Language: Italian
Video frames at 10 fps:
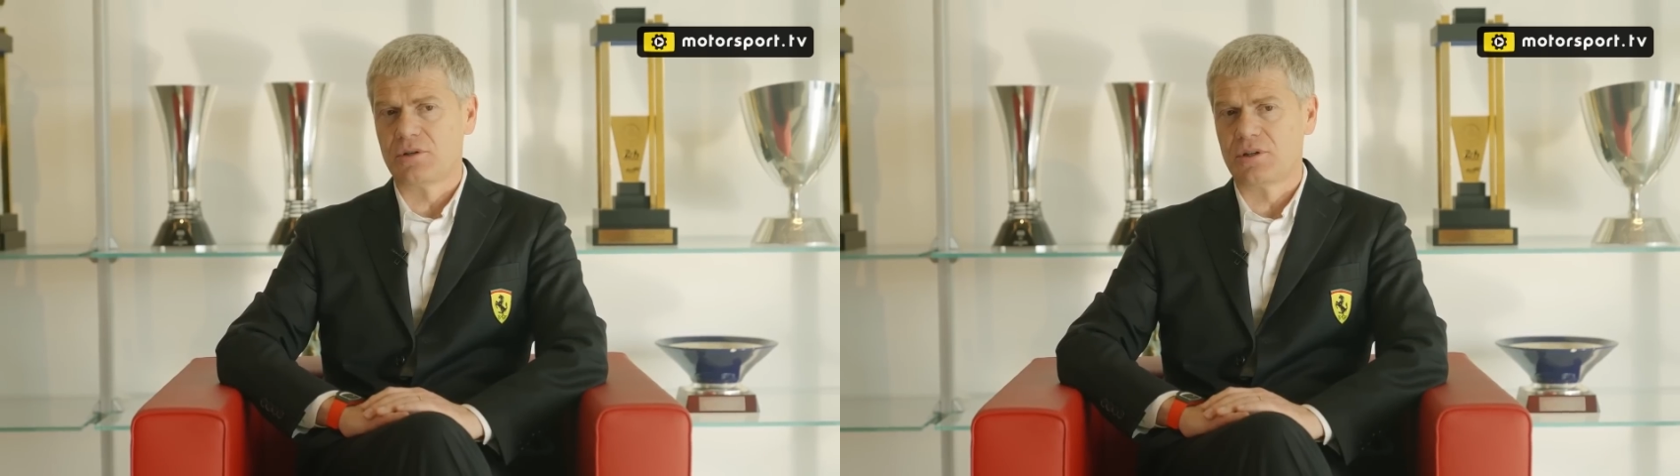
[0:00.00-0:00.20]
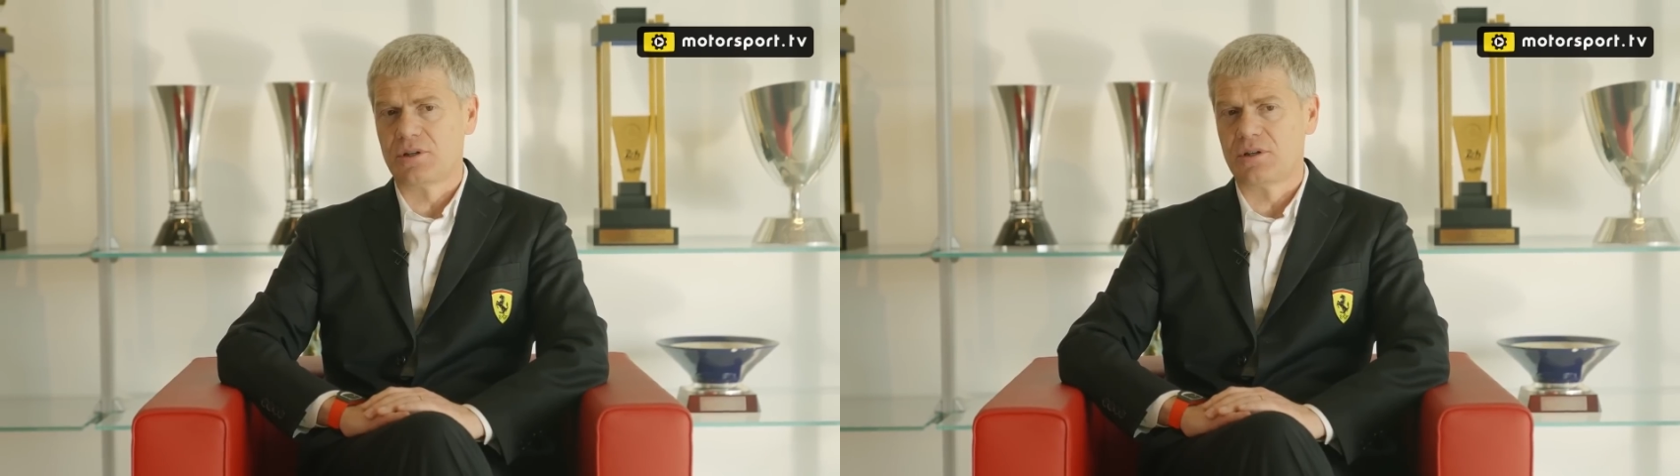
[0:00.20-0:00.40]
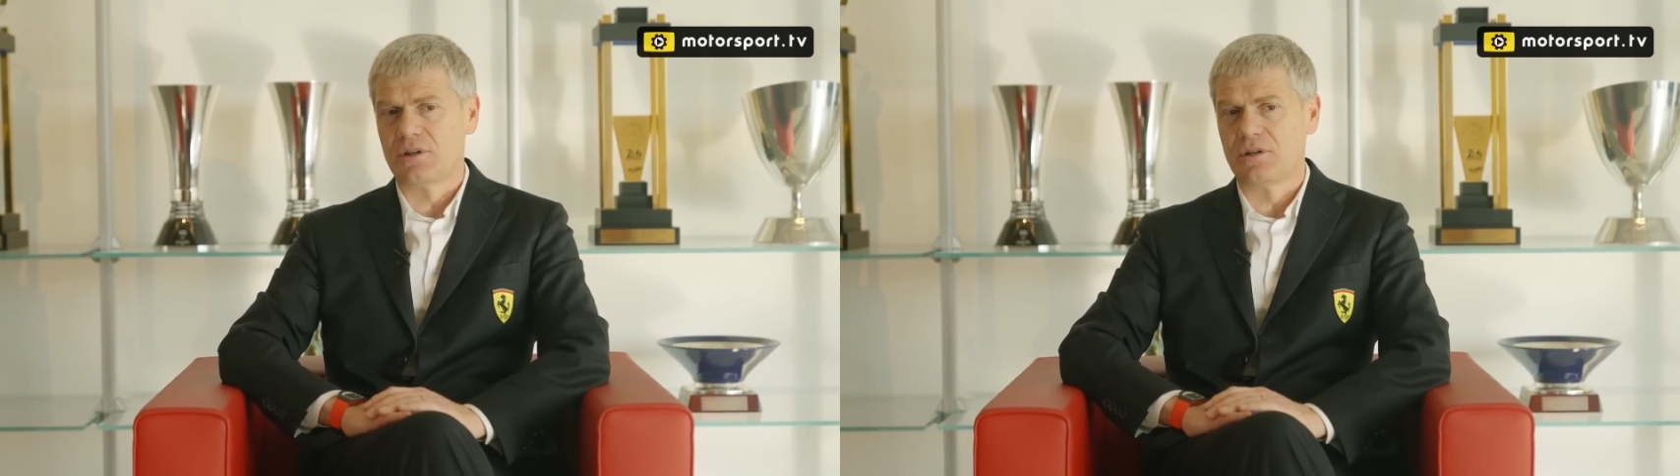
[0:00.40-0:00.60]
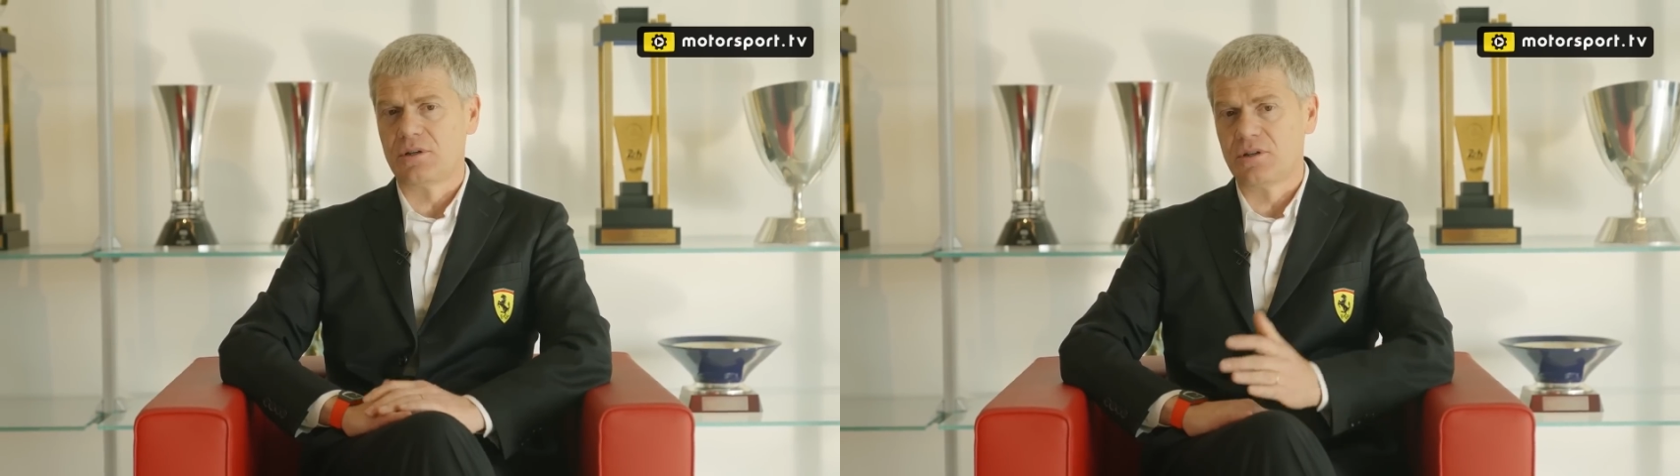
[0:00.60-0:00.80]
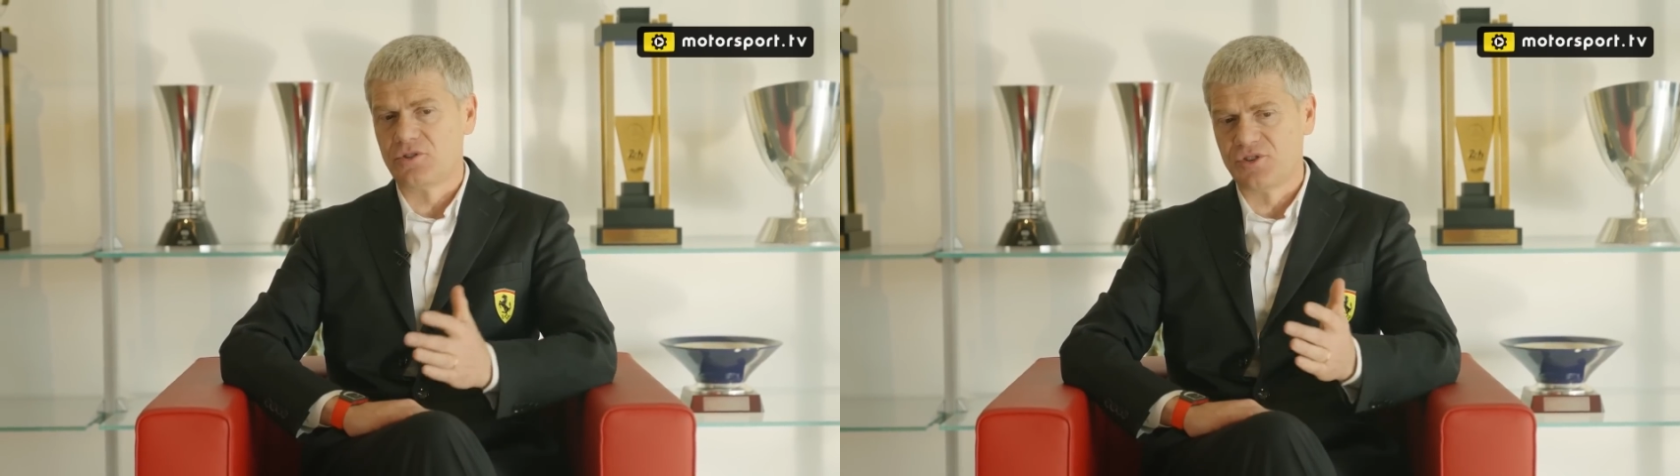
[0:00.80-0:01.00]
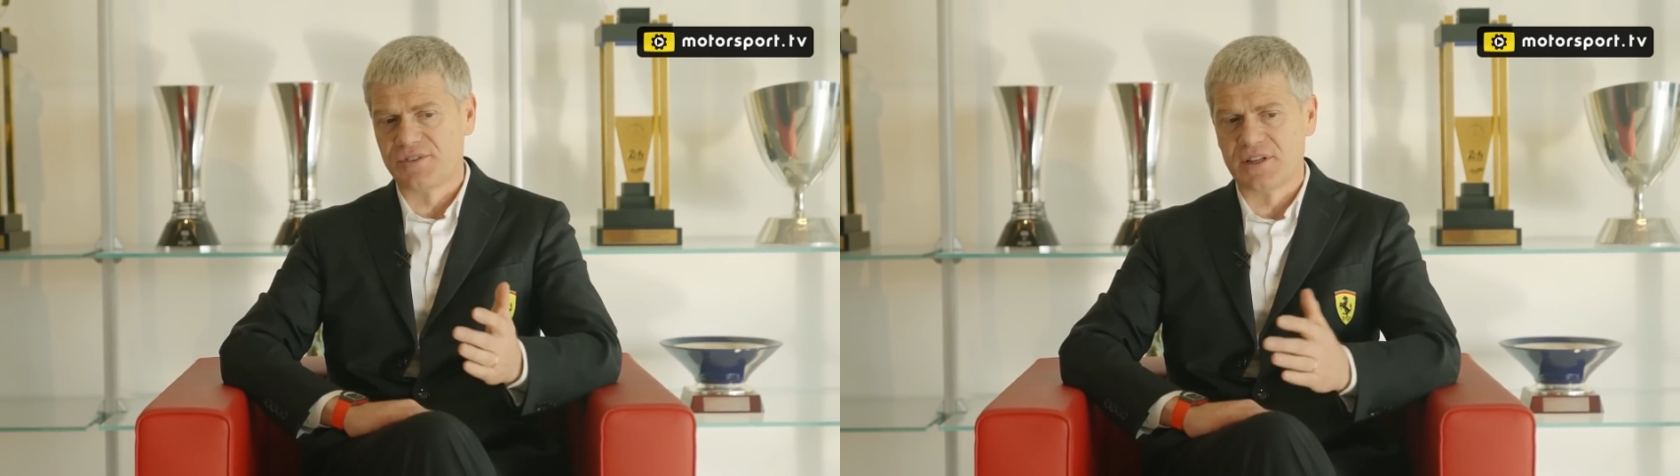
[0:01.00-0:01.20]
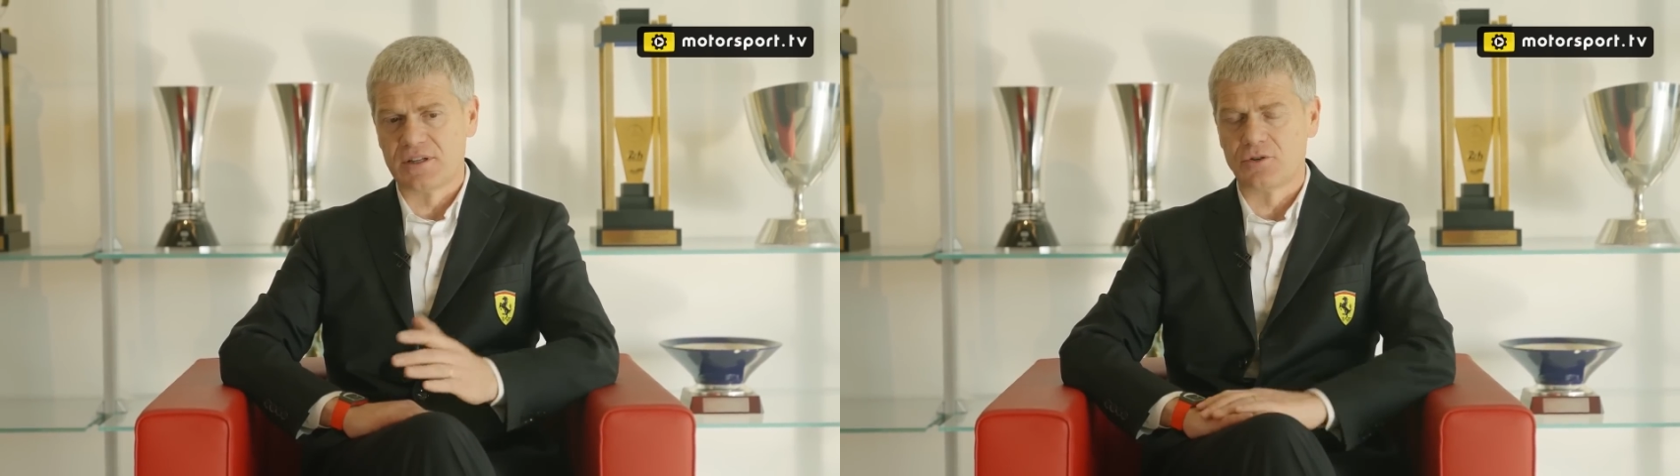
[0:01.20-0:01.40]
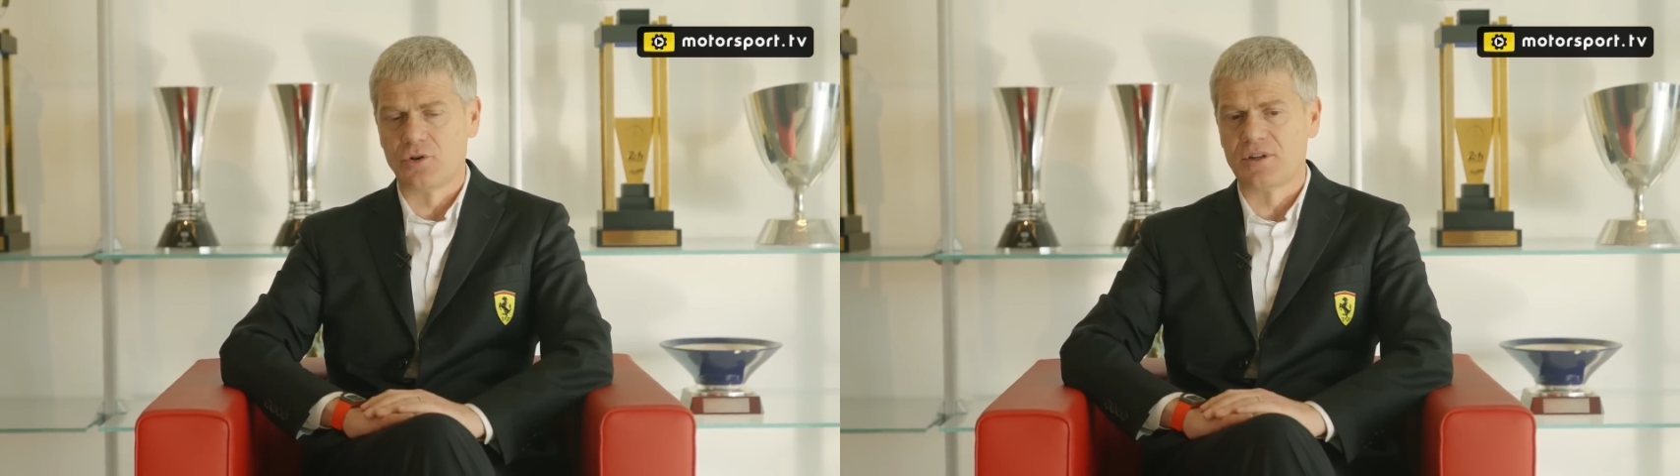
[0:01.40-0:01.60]
eh, c'è
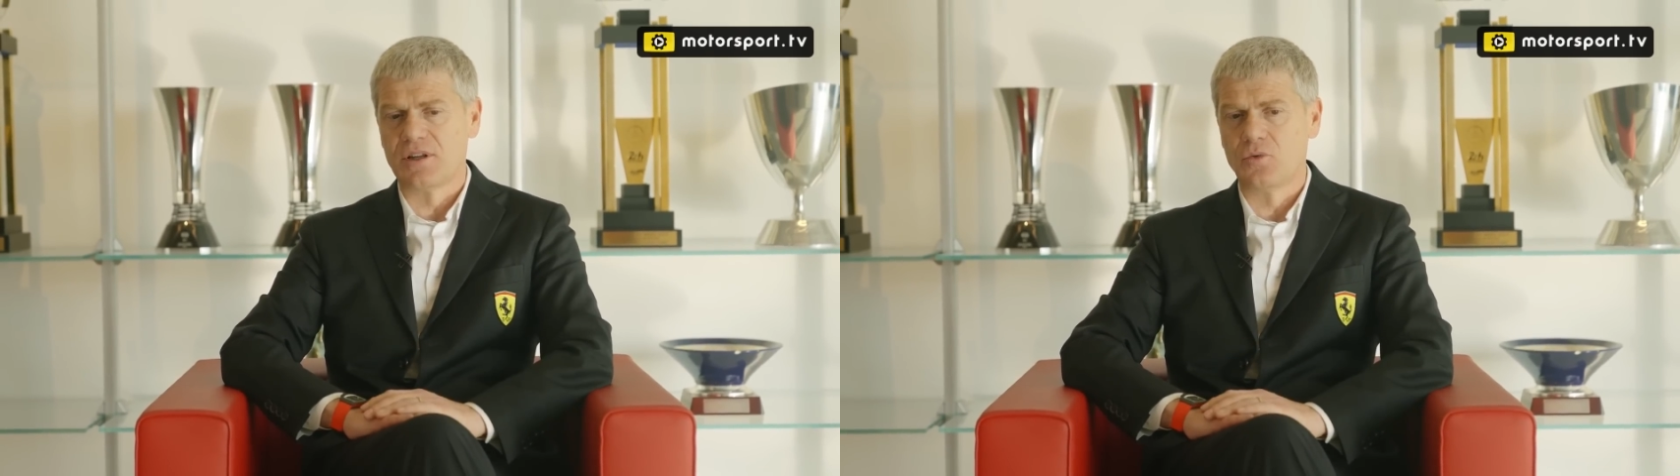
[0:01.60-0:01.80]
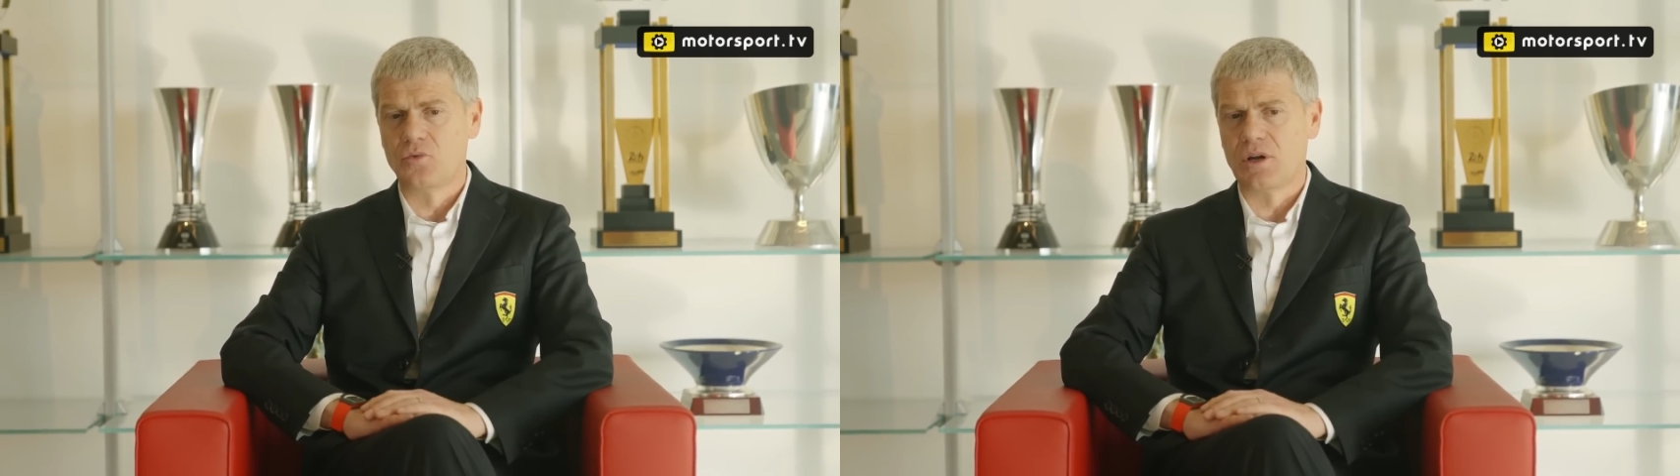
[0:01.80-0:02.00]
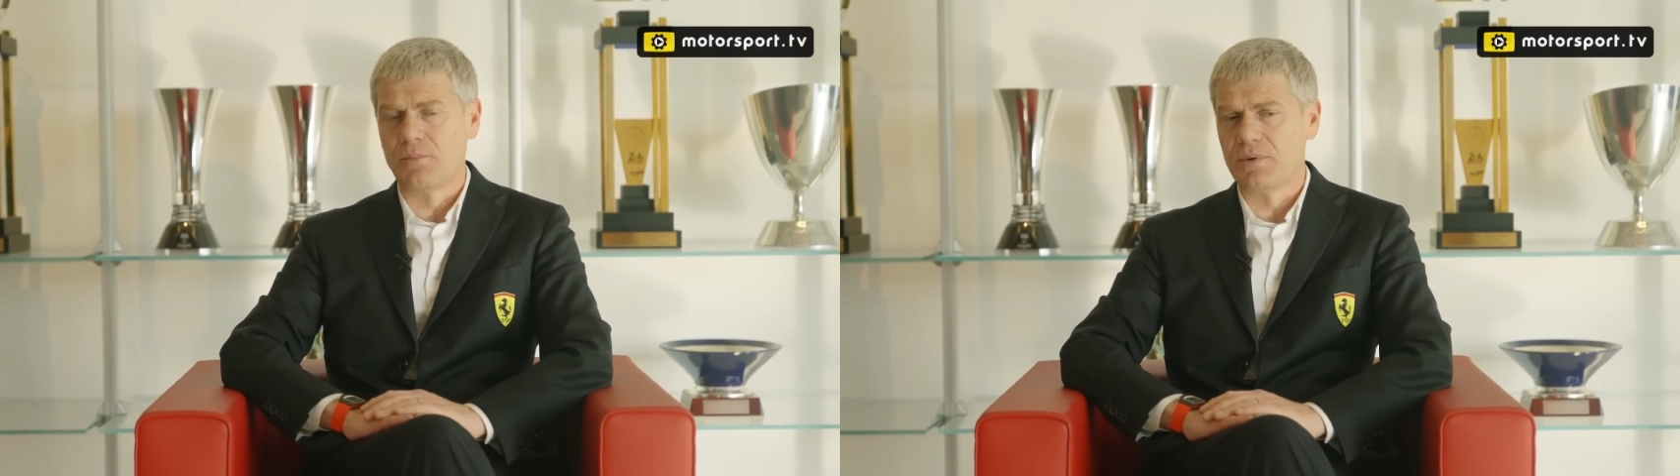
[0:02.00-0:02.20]
stata tolta una